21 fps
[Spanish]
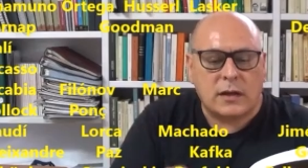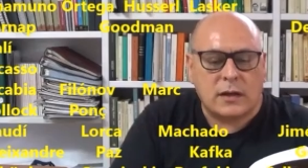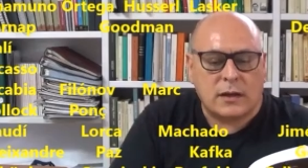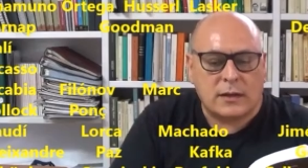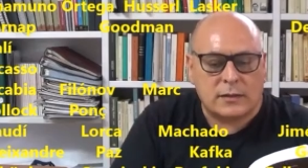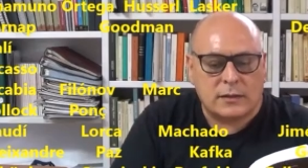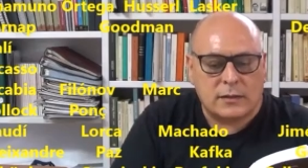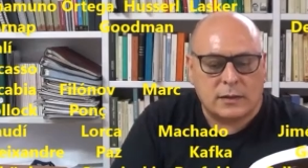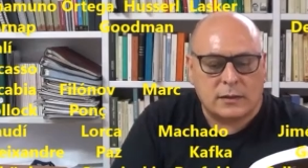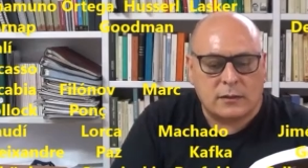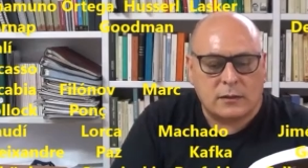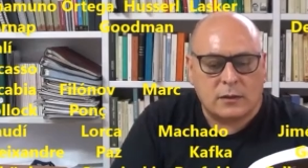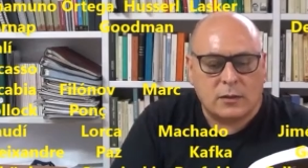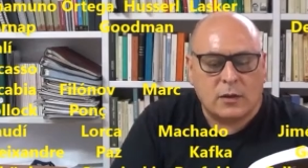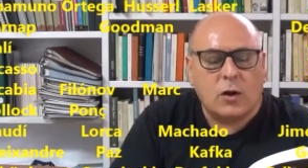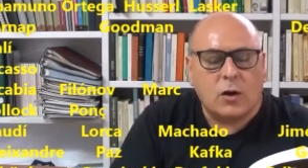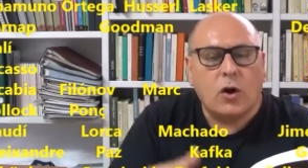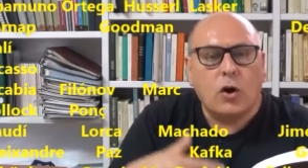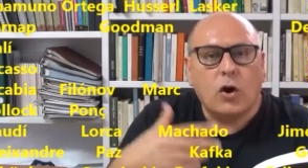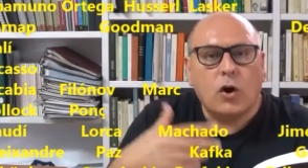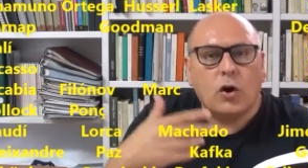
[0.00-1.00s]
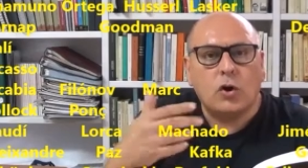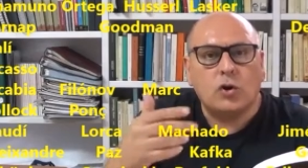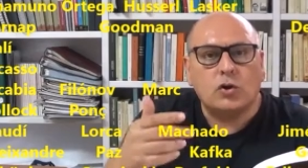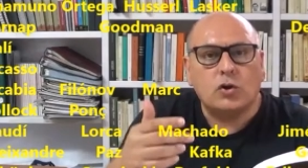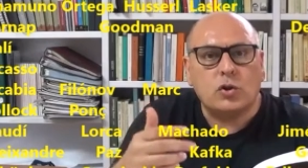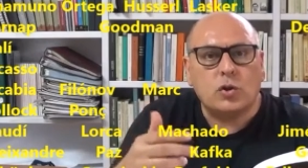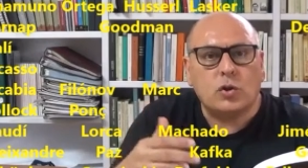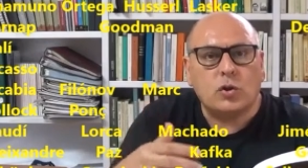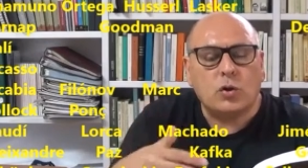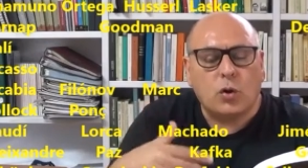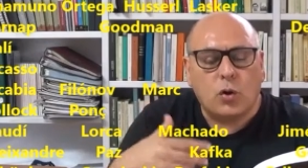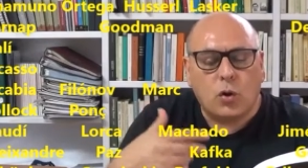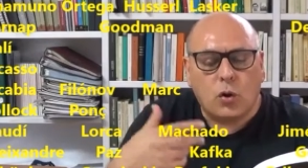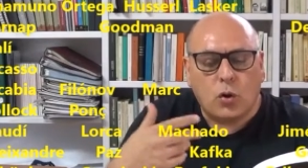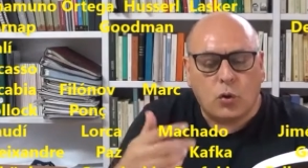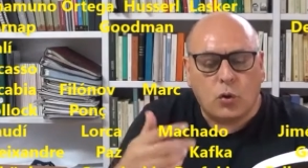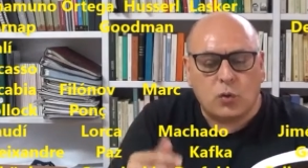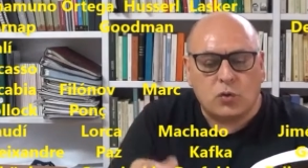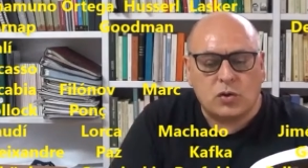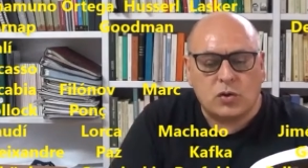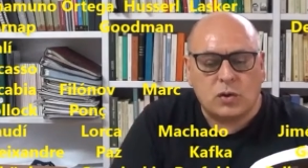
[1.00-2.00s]
y Gasset, otro,
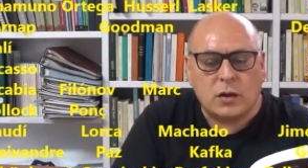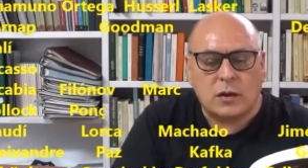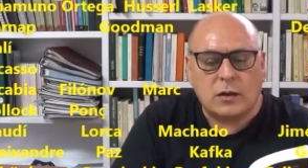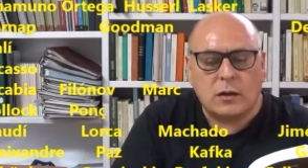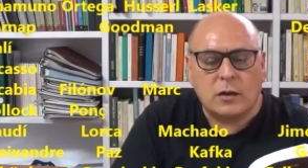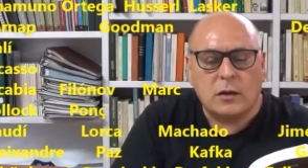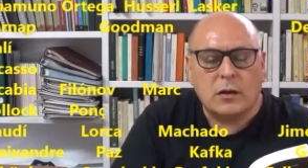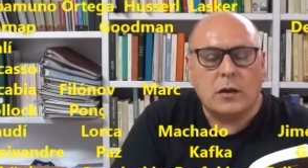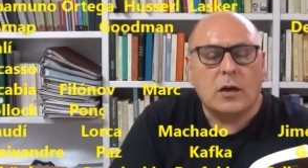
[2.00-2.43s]
Husserl,